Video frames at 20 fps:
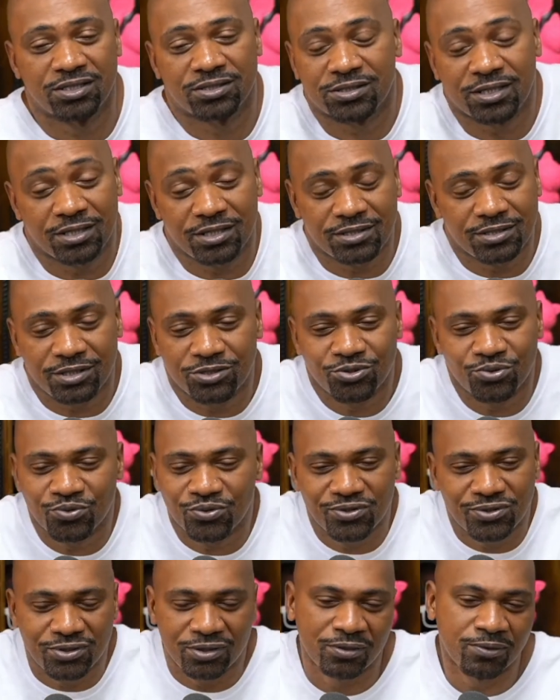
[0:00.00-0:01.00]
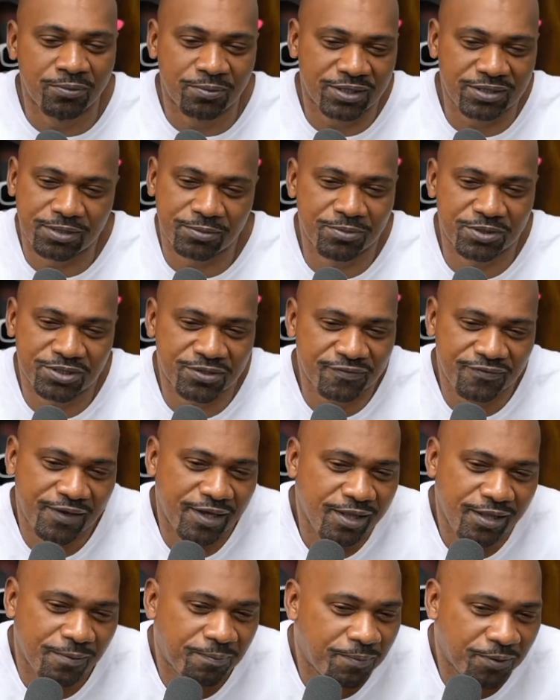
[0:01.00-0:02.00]
e a gente está nessa discussão para saber se
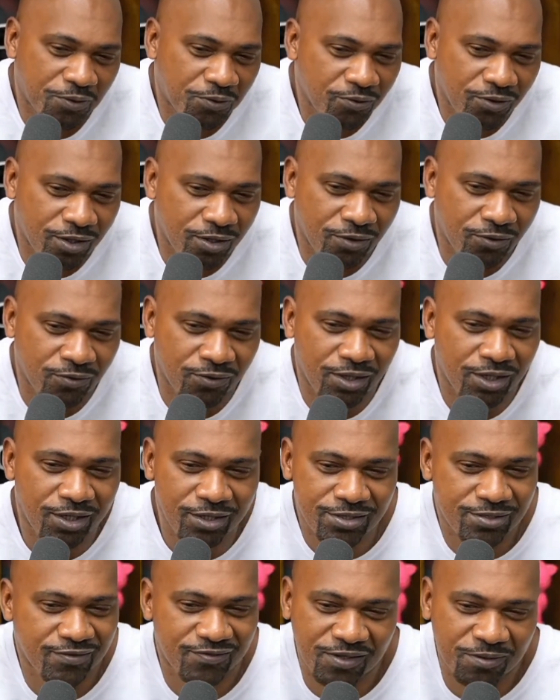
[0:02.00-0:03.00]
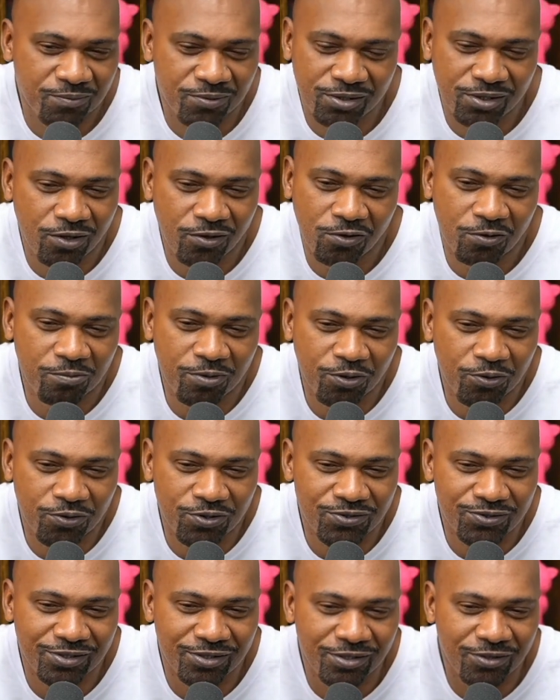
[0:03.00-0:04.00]
vale a pena ou não, se vai mudar alguma
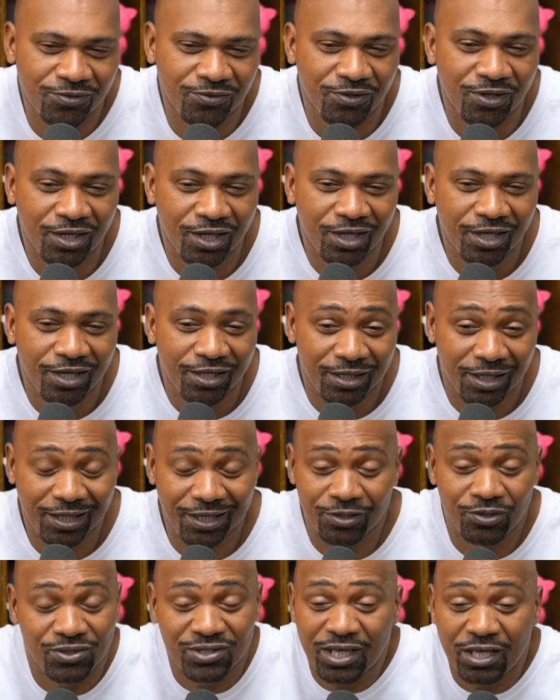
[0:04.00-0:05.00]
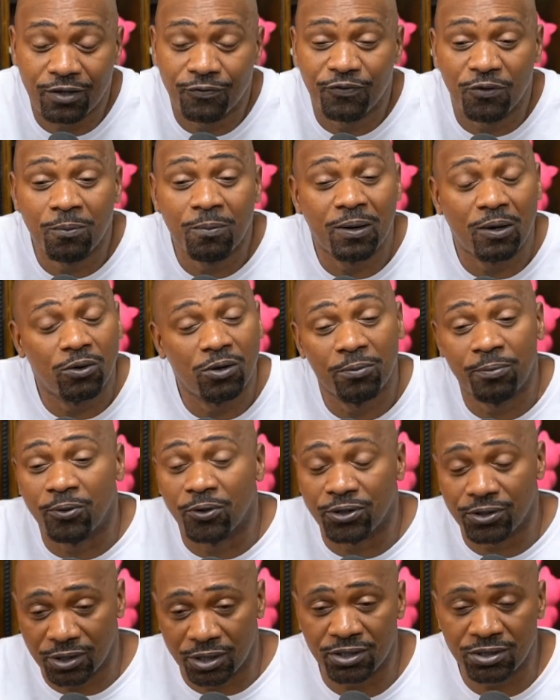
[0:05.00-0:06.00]
coisa ou não. Tá ligado? Eu sei que foi um bagulho
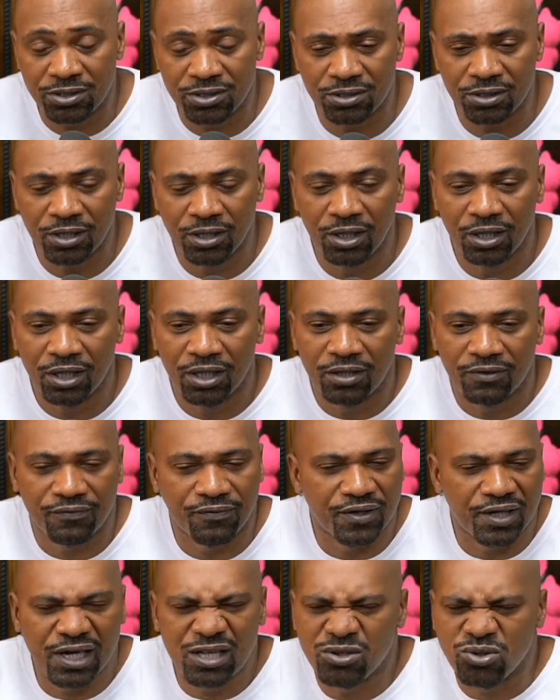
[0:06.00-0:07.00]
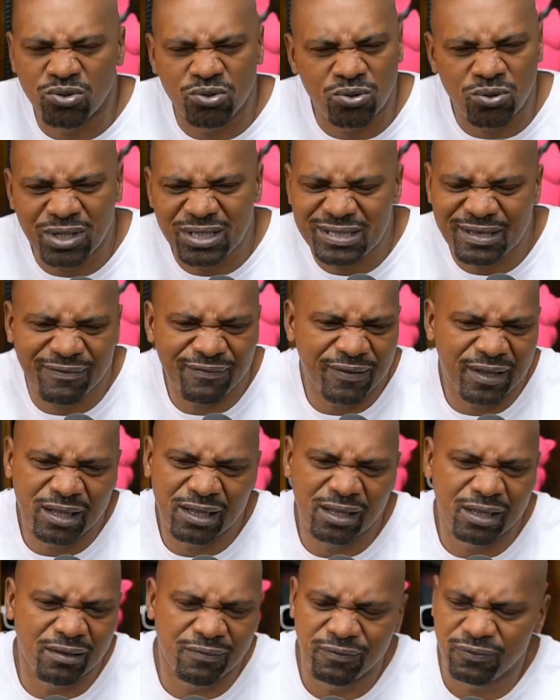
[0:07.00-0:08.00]
importante, viralizou, essa
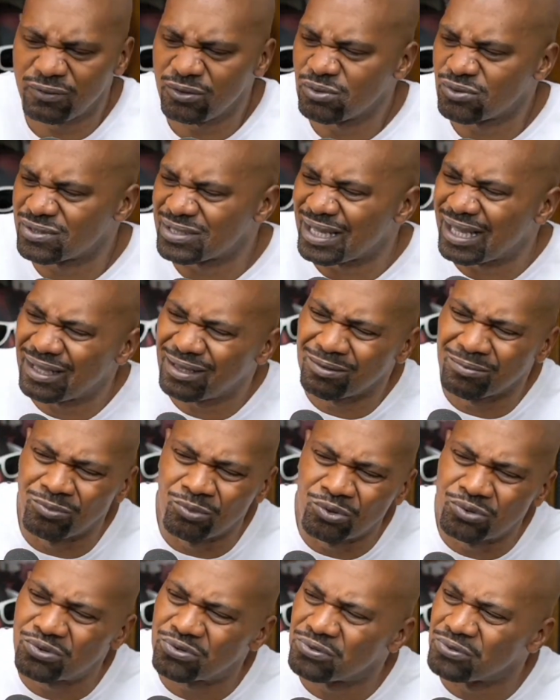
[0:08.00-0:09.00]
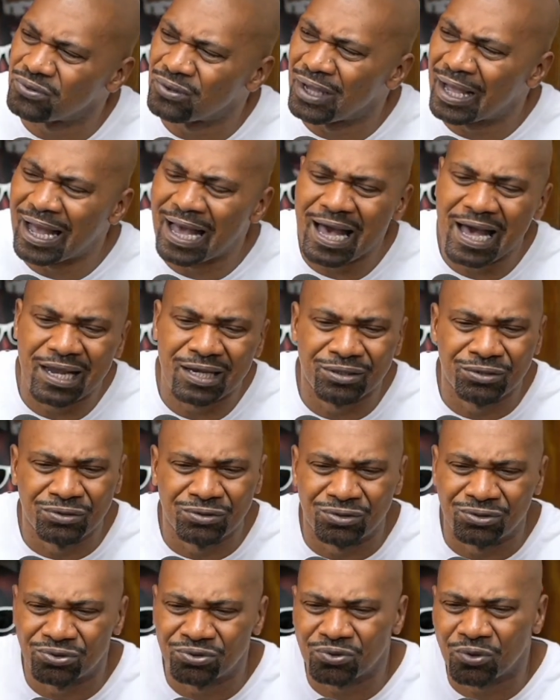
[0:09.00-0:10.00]
fala ela foi usada em muitos
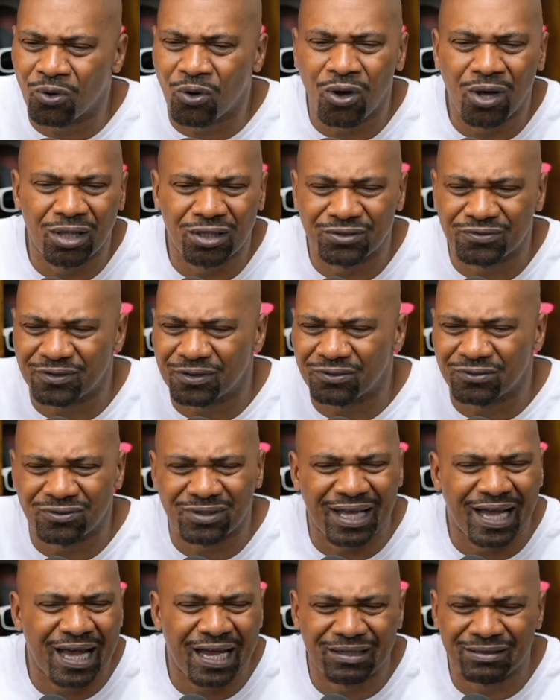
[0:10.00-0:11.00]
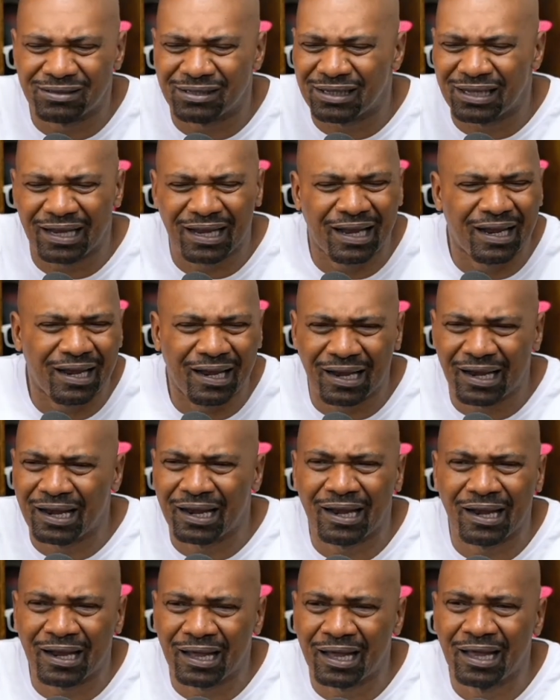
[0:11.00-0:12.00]
lugares, escolas, faculdades. Usada de
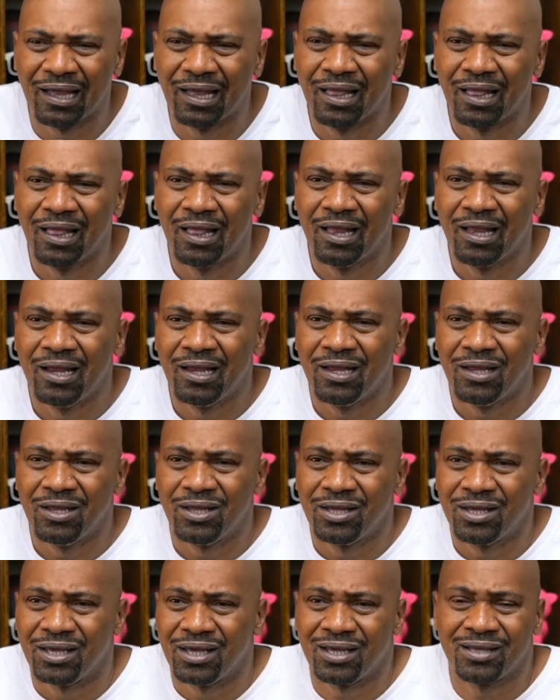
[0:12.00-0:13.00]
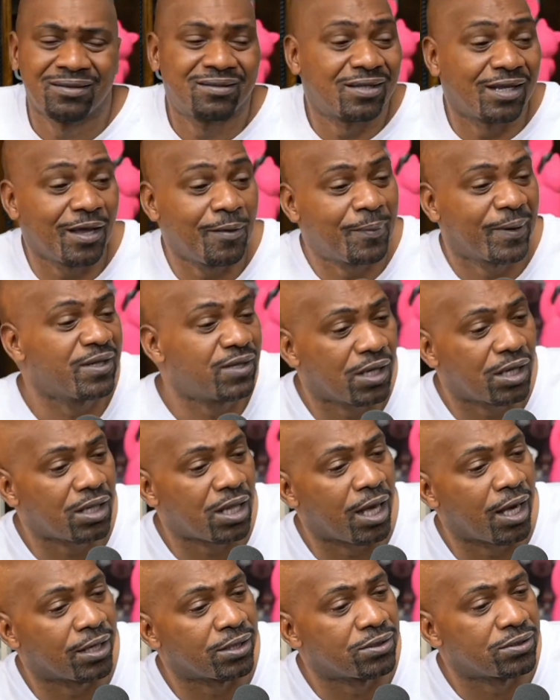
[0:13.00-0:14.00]
exemplo, com certeza. Entrei a
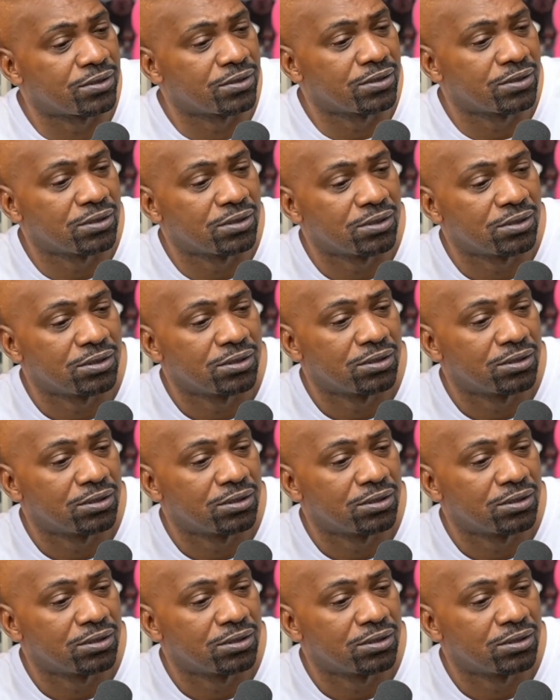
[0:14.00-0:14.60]
internet,